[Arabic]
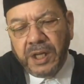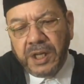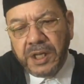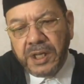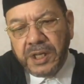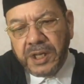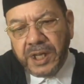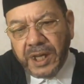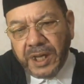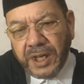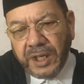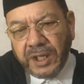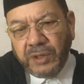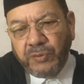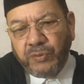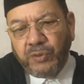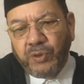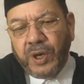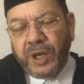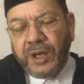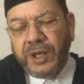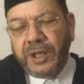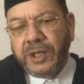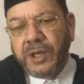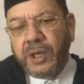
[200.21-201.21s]
يعرف
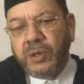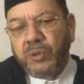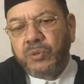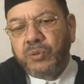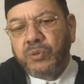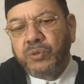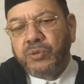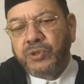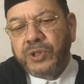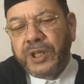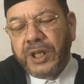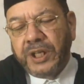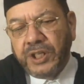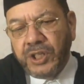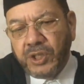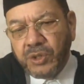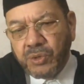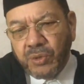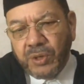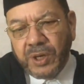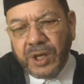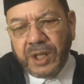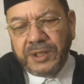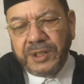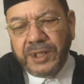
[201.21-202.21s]
أنه
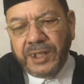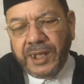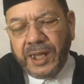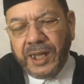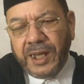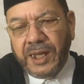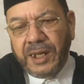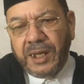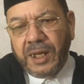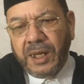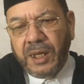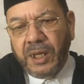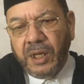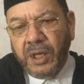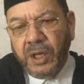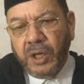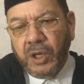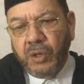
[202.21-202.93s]
يعيش هذه الحالة